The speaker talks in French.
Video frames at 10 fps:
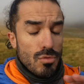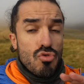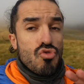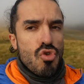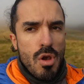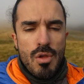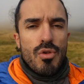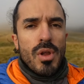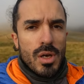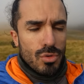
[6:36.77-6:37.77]
nul,
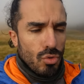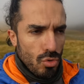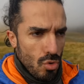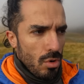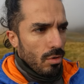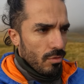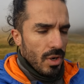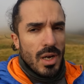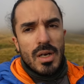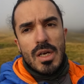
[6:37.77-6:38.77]
une rando nulle, voilà,